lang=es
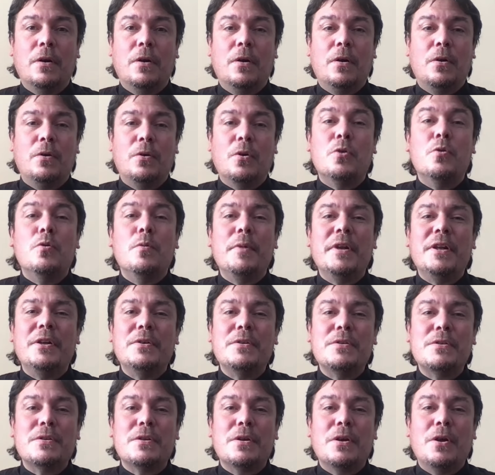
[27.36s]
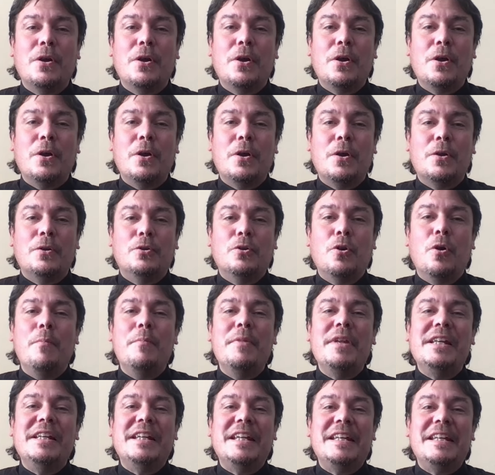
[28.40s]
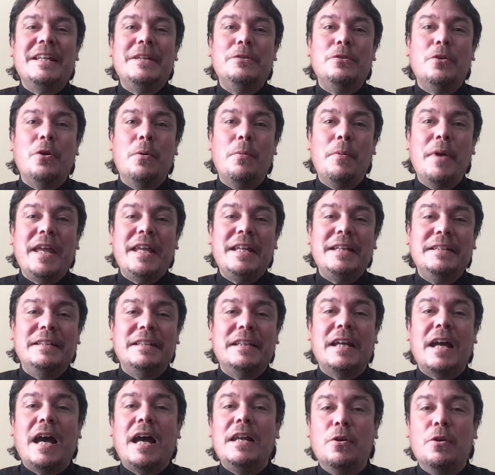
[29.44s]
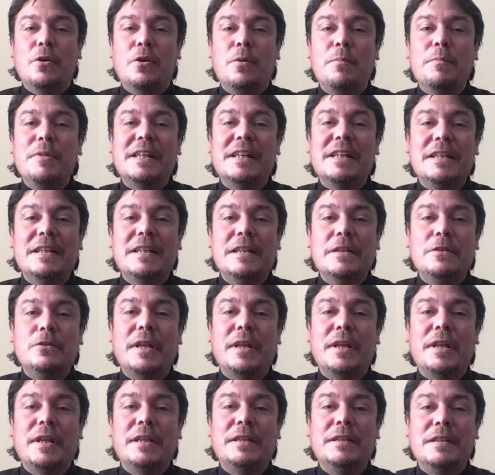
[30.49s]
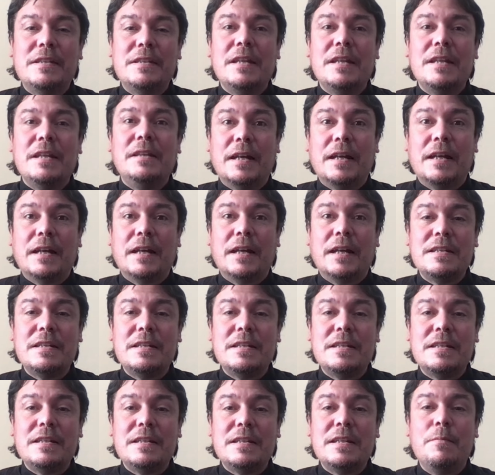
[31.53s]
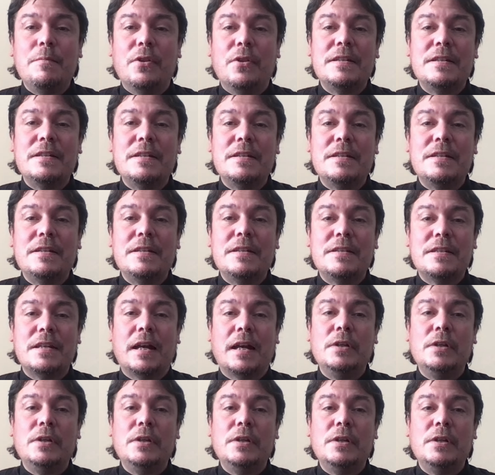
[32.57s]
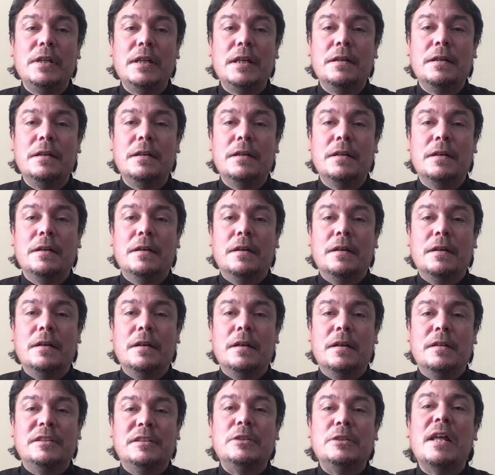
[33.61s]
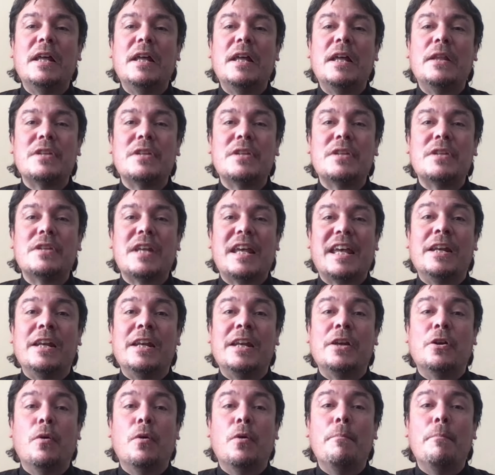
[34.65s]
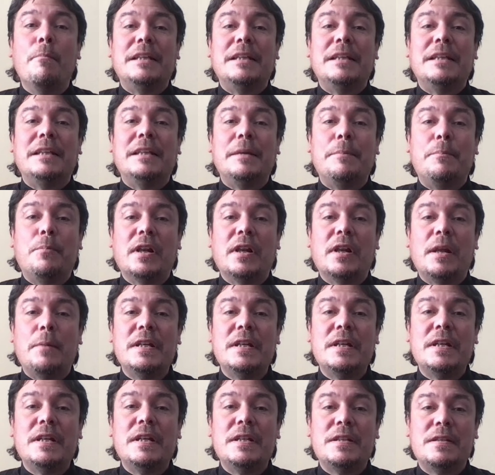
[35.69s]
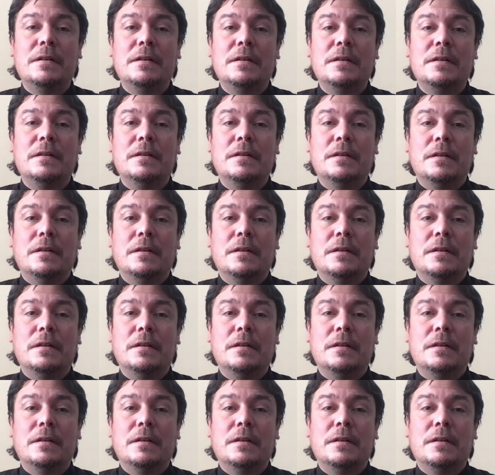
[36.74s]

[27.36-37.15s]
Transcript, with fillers: Los números 2520 al 2527 del Catecismo de la Iglesia Católica, titulados El combate por la pureza,